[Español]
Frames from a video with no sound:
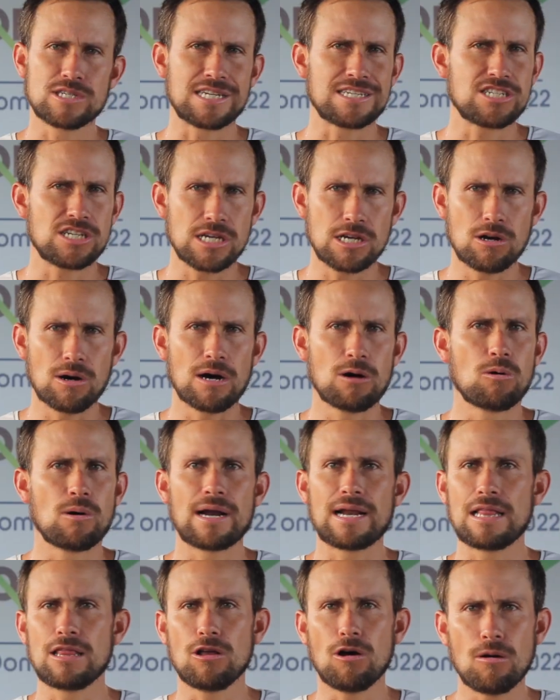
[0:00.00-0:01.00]
desde chico a
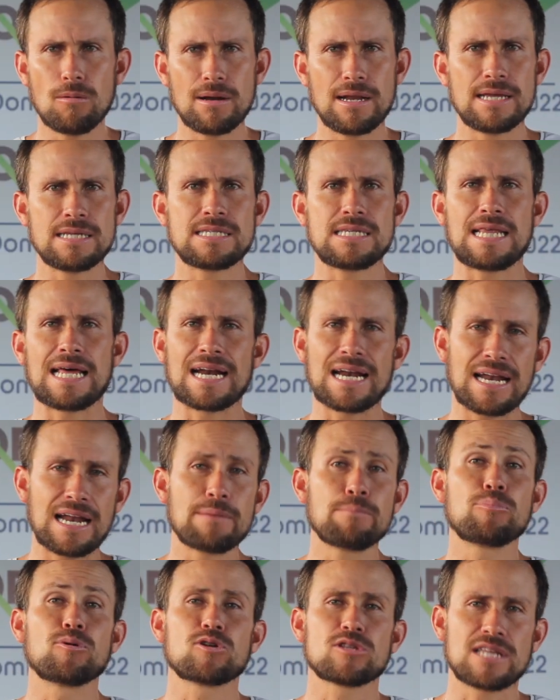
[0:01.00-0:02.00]
jugar el dobles y darle la
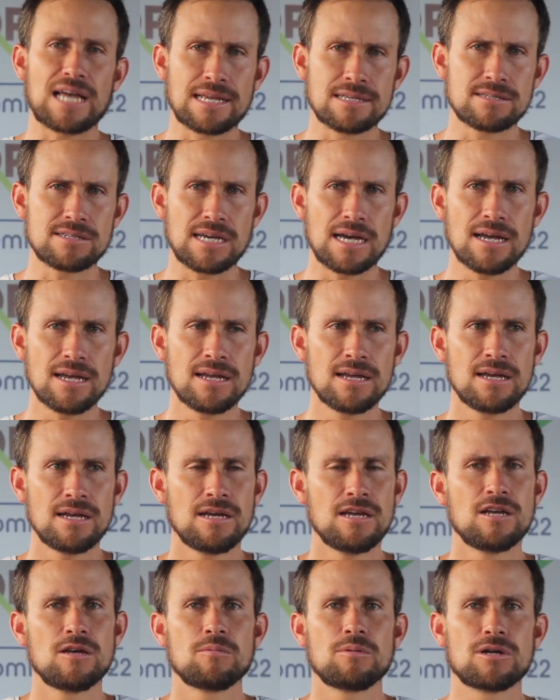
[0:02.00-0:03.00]
importancia,
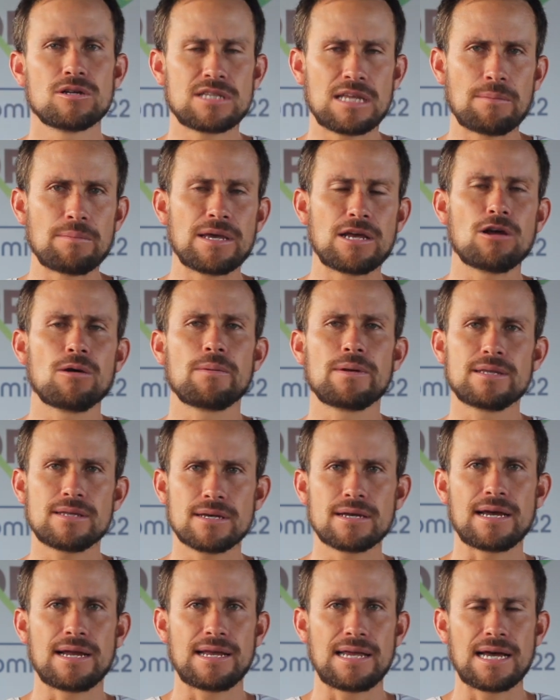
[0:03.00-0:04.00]
pero también
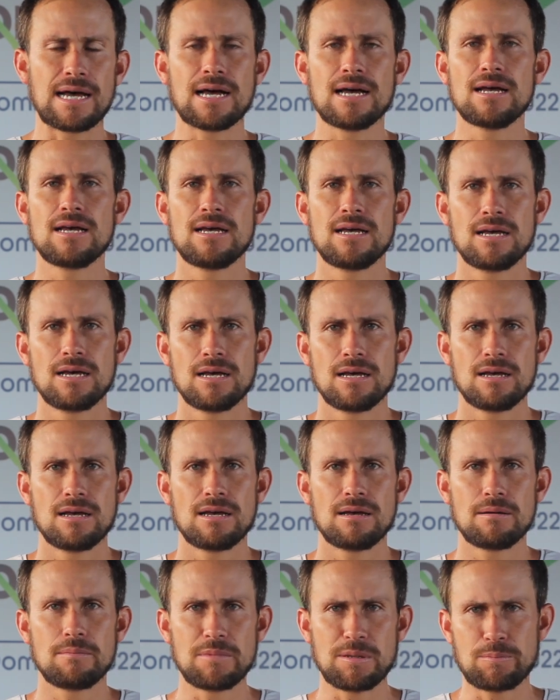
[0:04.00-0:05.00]
obviamente quería
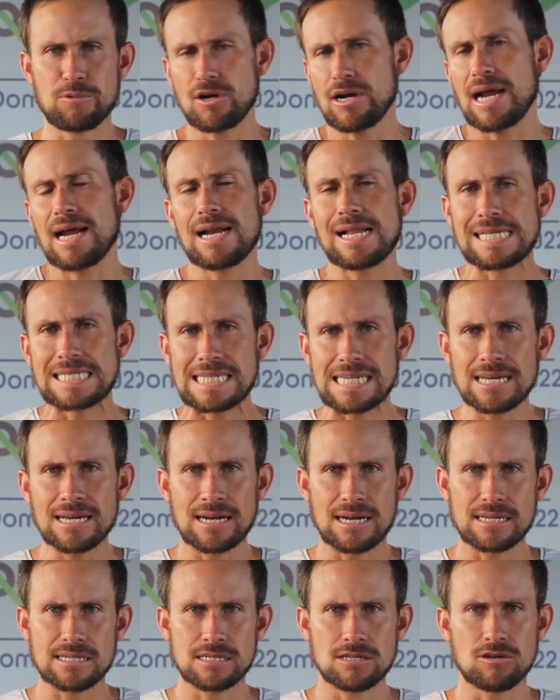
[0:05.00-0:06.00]
mi problema era el
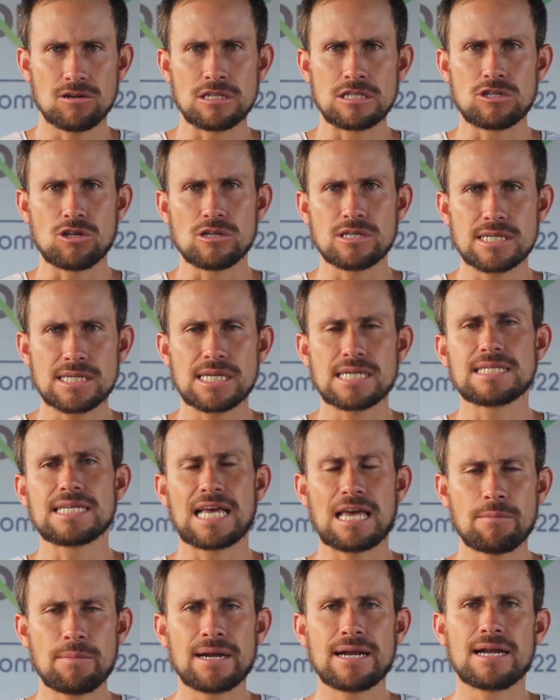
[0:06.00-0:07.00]
singles, ¿no? Entonces es de
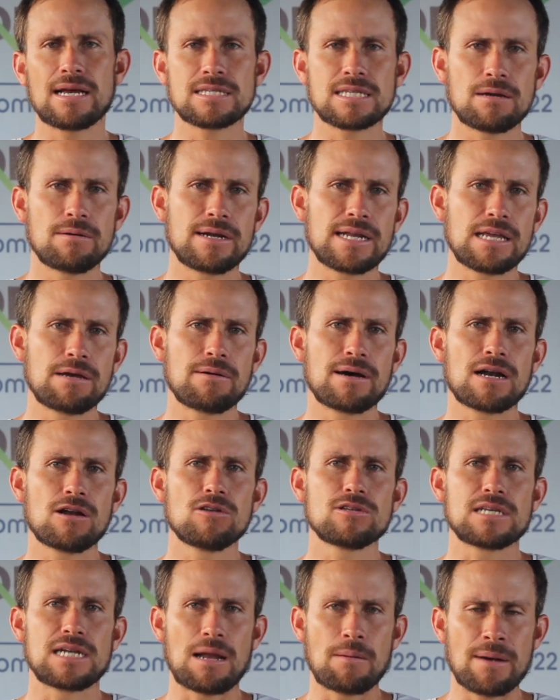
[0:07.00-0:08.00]
qué manera saber
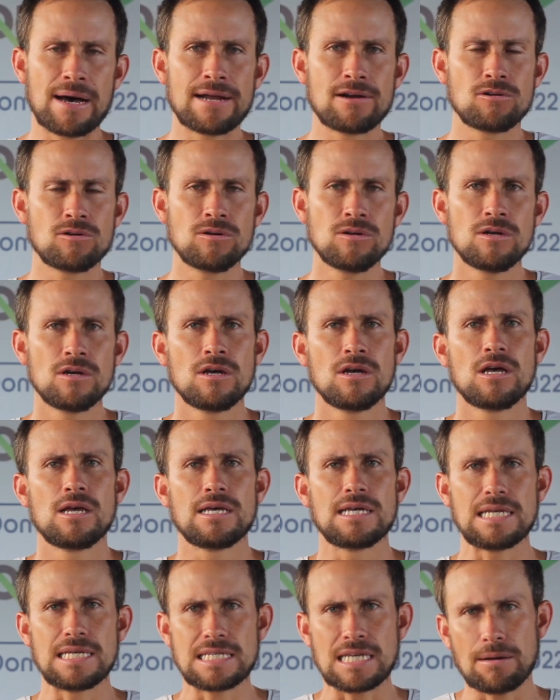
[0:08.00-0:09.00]
llevarlo de la mano,
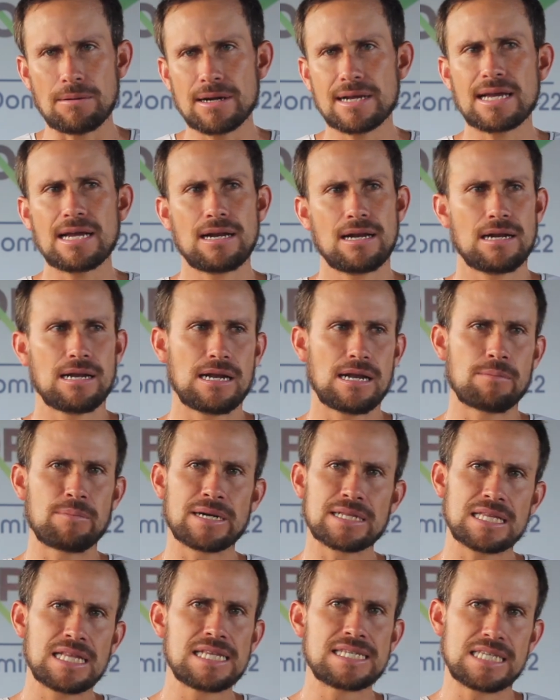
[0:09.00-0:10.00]
y saber que la
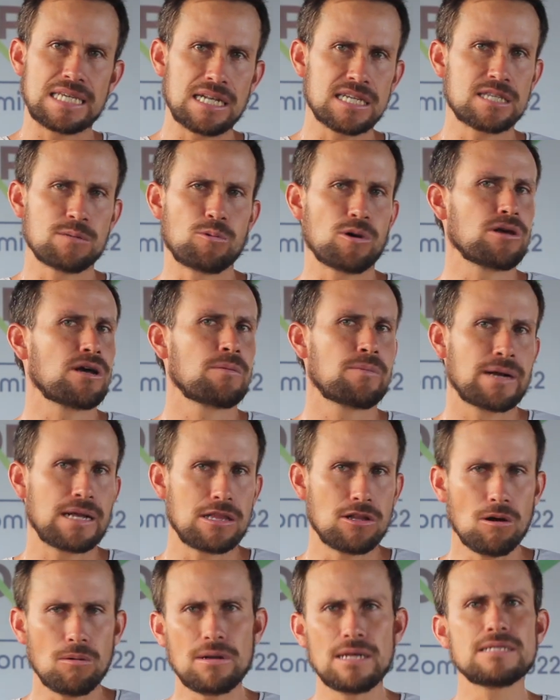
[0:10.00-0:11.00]
parte del cine te puede llevar para
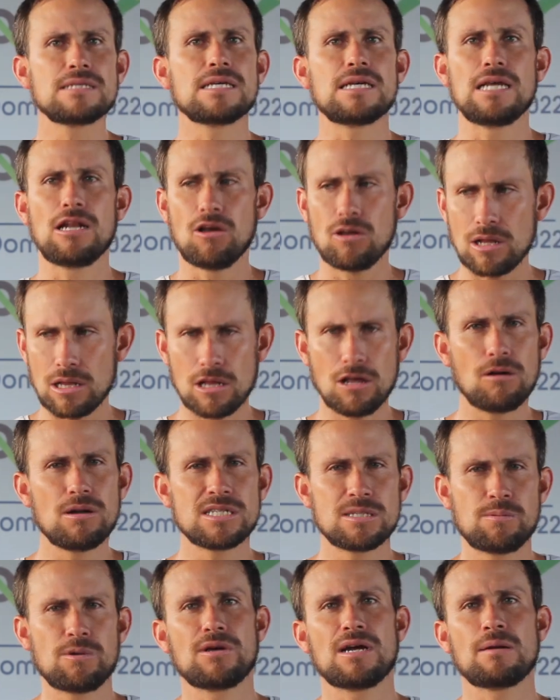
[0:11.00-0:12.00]
el dobles y lo del
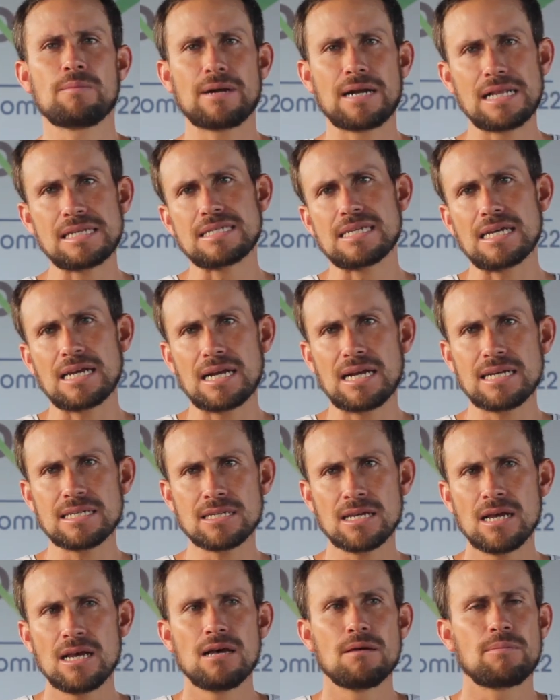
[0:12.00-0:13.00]
dobles te puede llevar para el
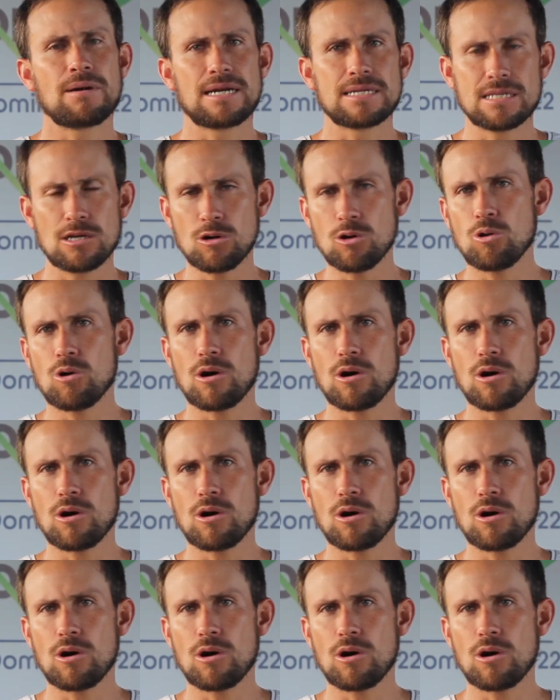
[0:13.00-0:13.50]
singles, para ser un